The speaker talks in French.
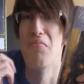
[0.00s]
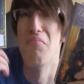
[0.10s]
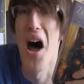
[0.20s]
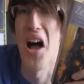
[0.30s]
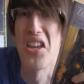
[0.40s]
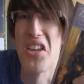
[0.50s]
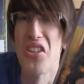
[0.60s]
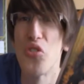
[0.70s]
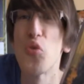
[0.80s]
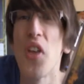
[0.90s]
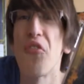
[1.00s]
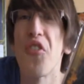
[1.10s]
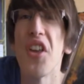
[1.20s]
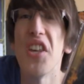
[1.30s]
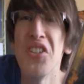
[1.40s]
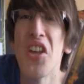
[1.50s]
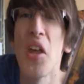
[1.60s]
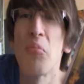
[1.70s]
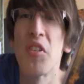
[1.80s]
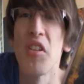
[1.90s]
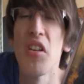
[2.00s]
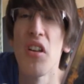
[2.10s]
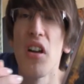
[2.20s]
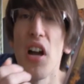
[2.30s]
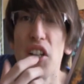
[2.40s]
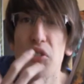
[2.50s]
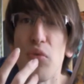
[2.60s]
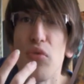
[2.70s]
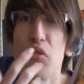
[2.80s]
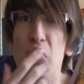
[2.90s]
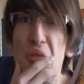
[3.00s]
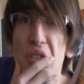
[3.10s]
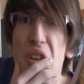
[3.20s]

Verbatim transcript: Marc est tout à fait inadapté à son nouveau monde.